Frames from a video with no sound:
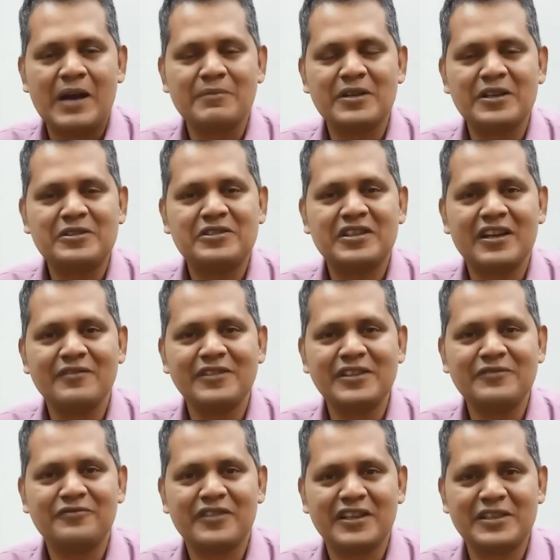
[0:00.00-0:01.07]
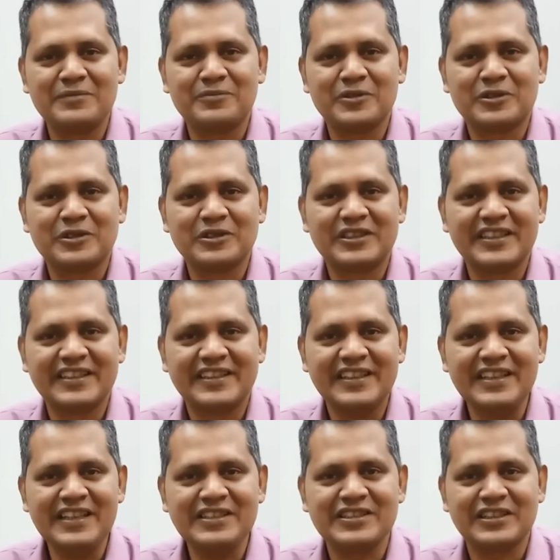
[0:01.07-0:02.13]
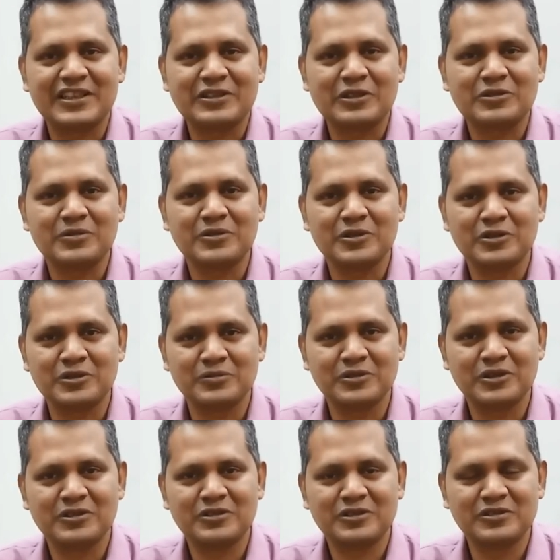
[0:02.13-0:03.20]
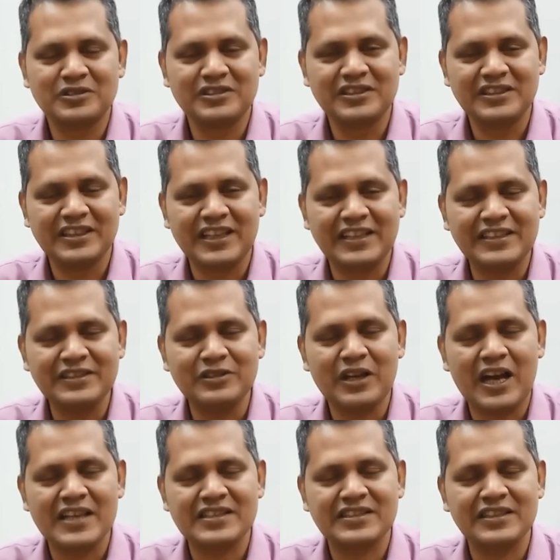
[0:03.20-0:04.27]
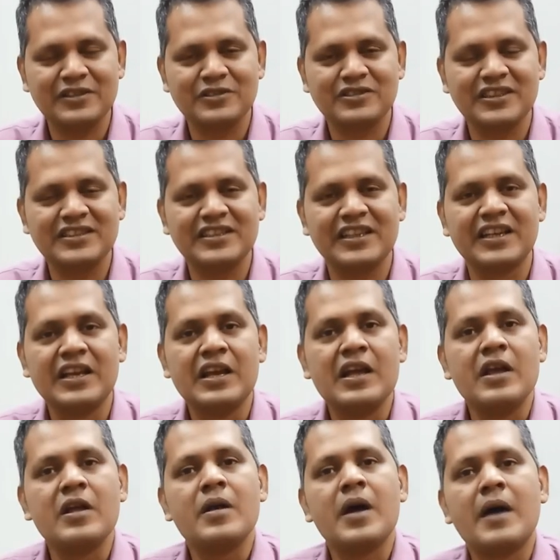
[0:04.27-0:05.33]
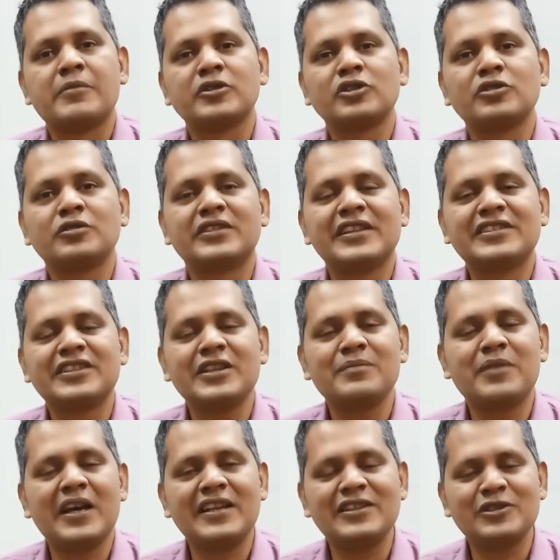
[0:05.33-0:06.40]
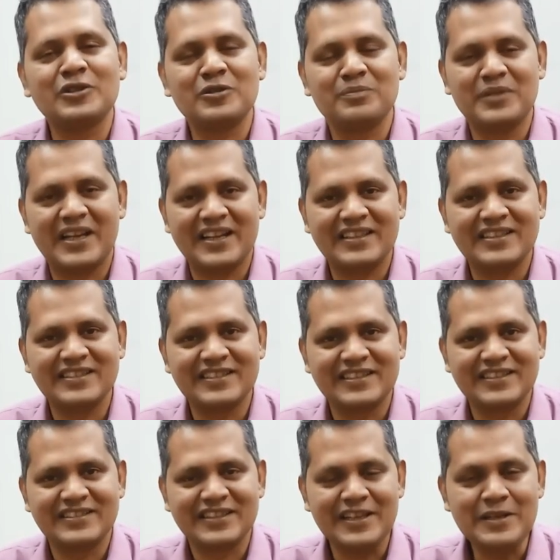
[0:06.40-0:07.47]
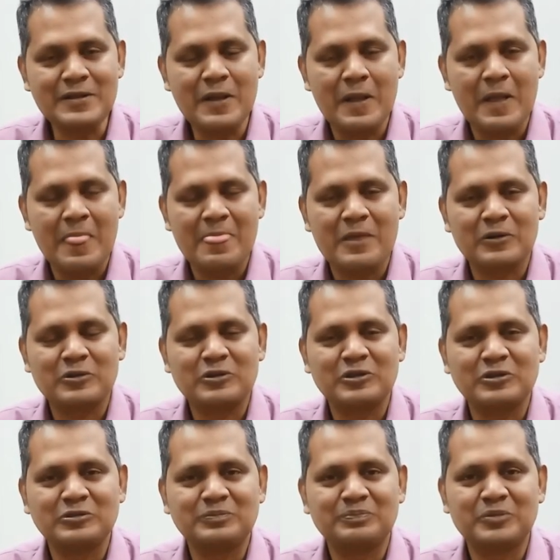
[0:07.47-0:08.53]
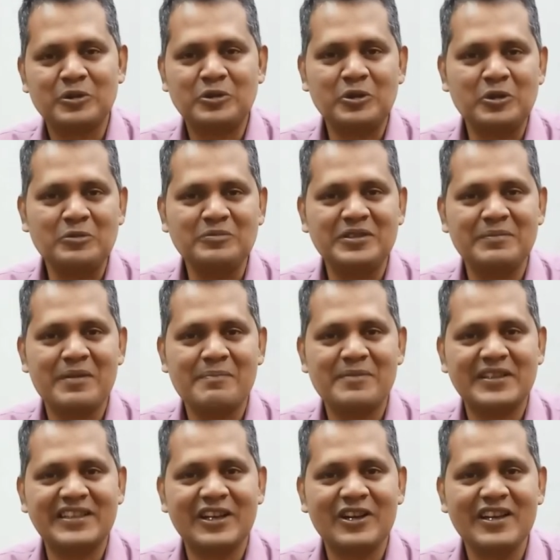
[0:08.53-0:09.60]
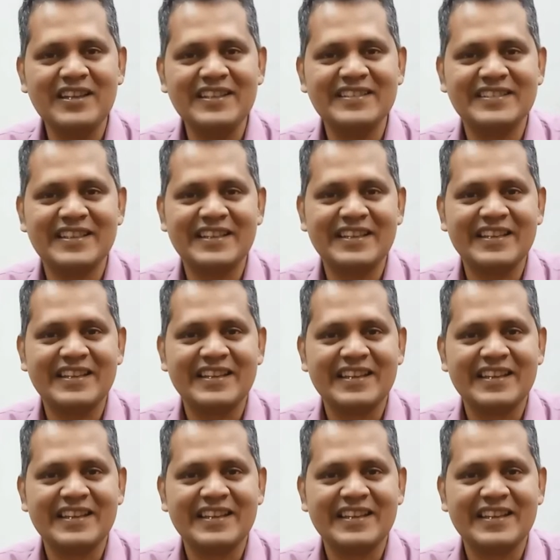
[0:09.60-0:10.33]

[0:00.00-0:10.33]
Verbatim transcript: আমরা ট্রাভেল অ্যান্ড ফানের পক্ষ থেকে যেটা সবসময় তথ্যমূলক দিতে থাকি তো আজকে হচ্ছে যে আমরা যখন দেশের বাইরে যখন বেড়াতে যেতে চাই তখন প্রথম যে ব্যাপারটা হয় যে